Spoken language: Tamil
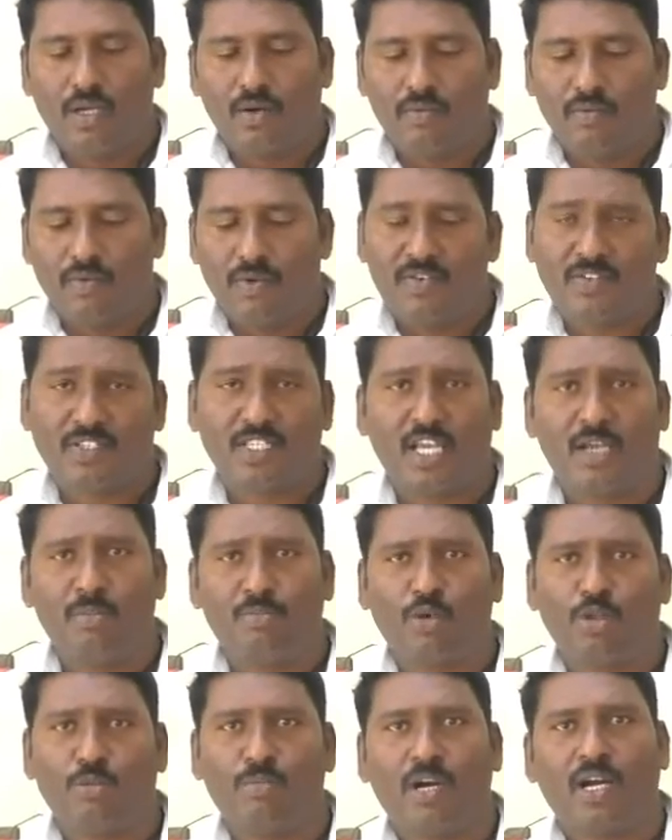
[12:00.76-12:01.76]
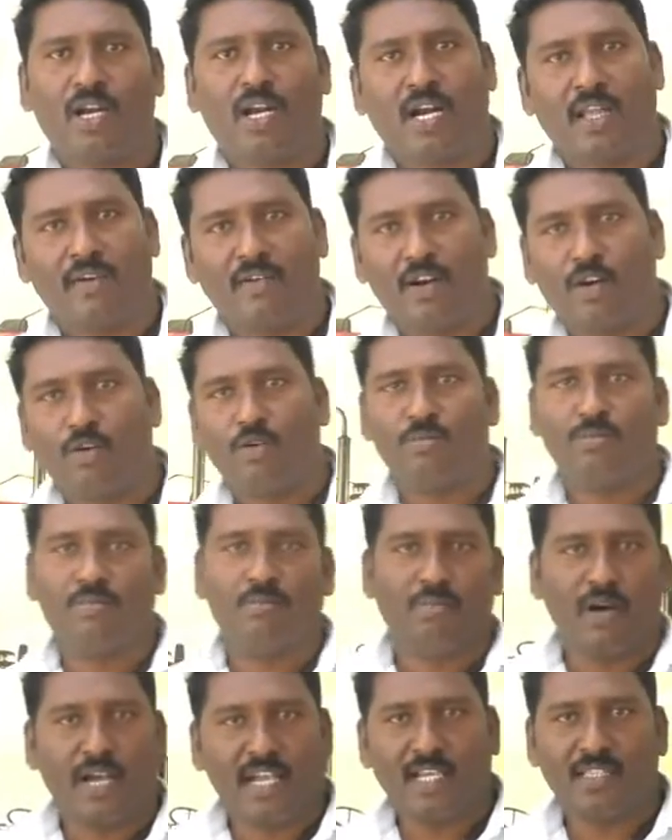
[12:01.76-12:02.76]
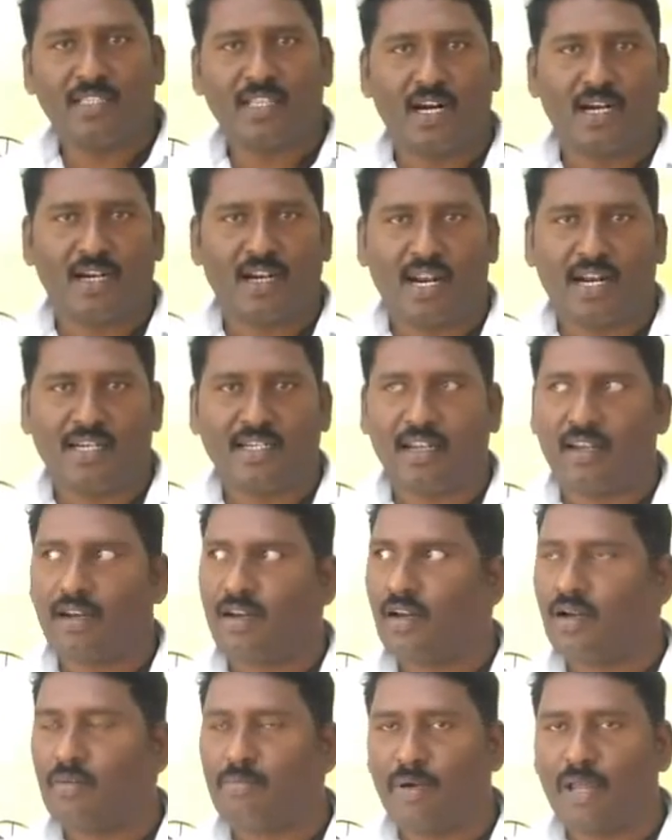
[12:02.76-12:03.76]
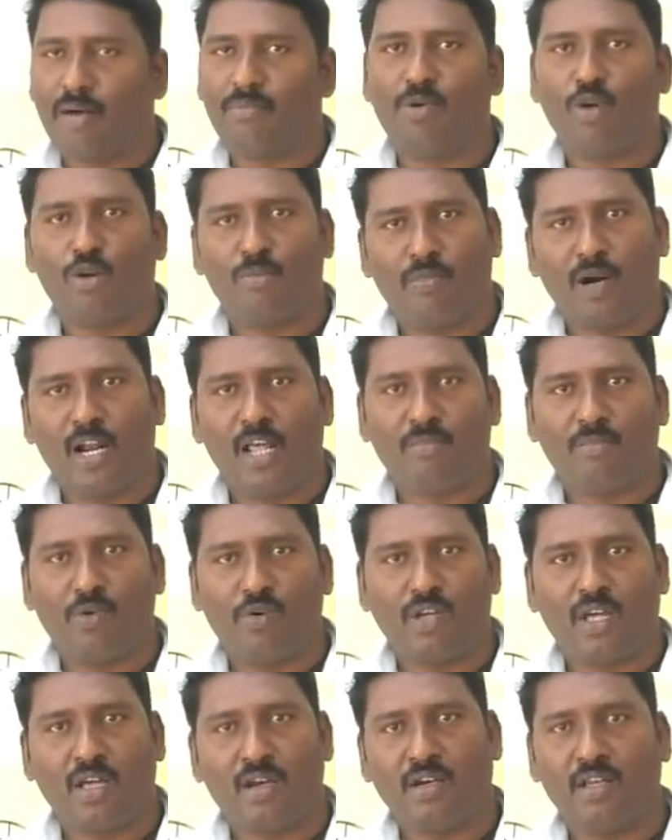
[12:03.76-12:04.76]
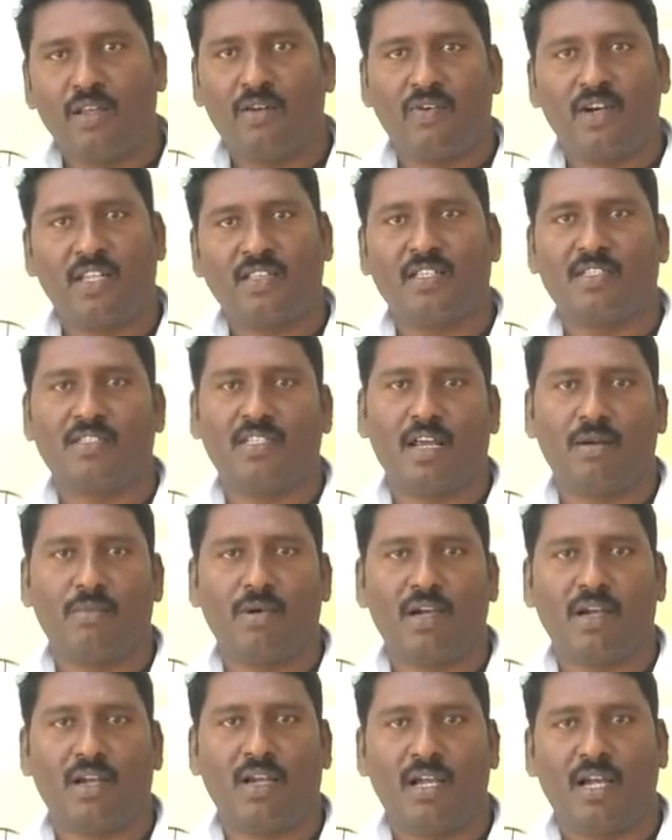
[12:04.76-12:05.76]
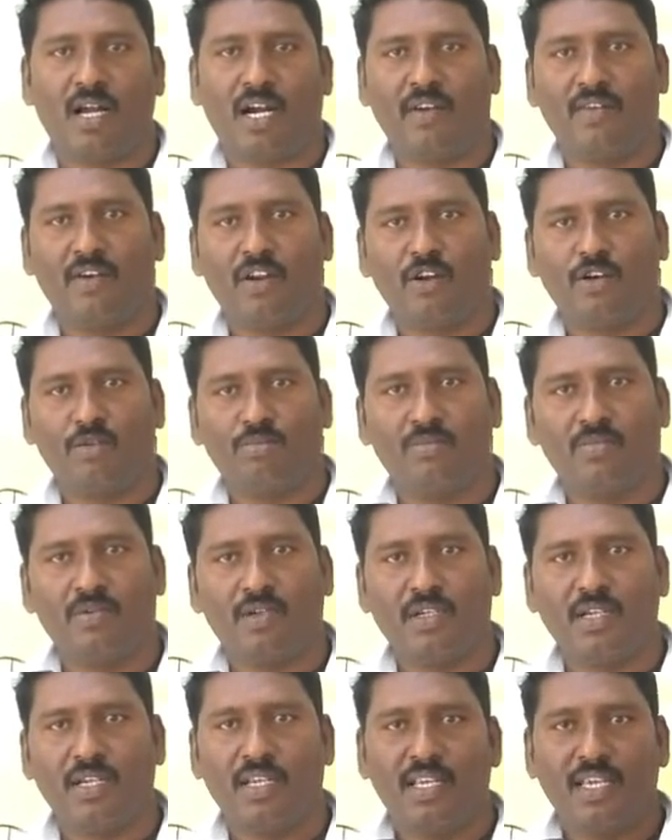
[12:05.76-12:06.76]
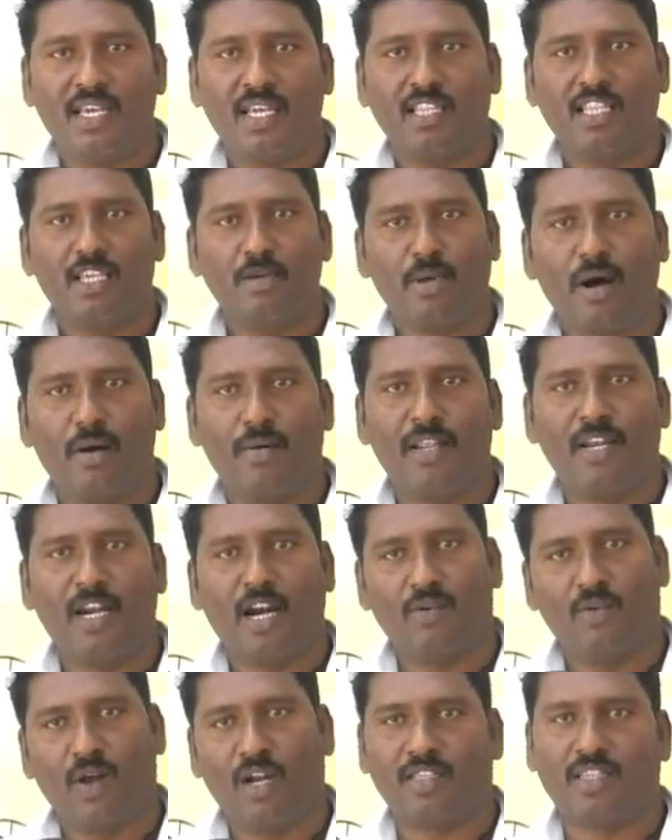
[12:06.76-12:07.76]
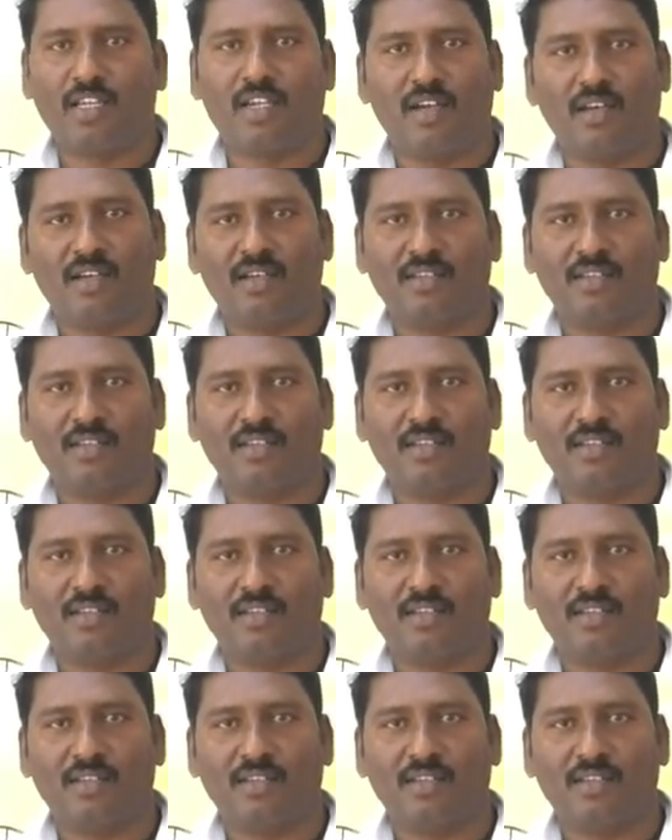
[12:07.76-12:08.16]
விவசாய பொதுமக்கள் அனைவருக்கும் மகேந்திரா டிராக்டர் அண்ட் பெரம்பலூர் மலர் மோட்டார் நிறுவனத்தின் சார்பாக அனைவருக்கும் இனிய தீபாவளி நல்வாழ்த்துக்கள்